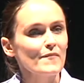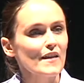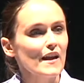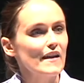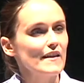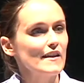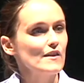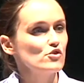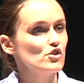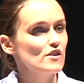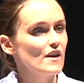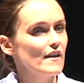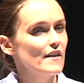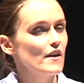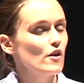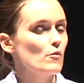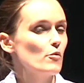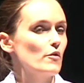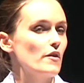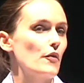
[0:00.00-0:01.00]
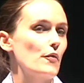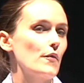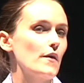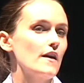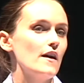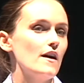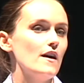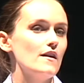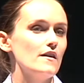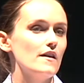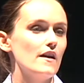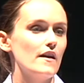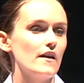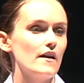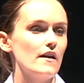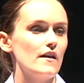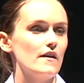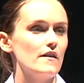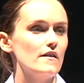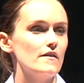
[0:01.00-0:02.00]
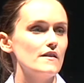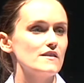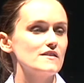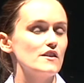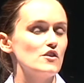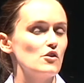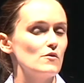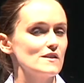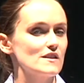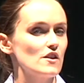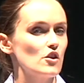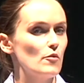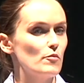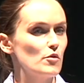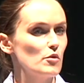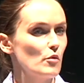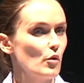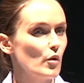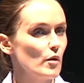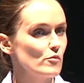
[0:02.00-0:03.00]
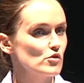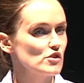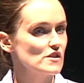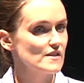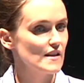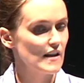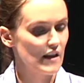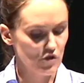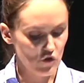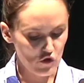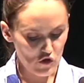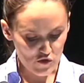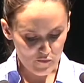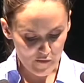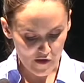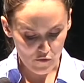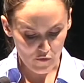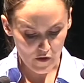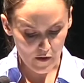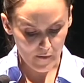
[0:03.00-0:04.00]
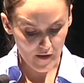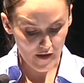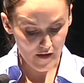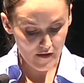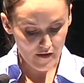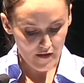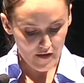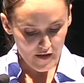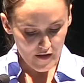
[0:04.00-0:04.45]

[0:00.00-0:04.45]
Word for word: En Euskadi, como decía, eh, desde Innovas que lo promovemos desde el año 2009,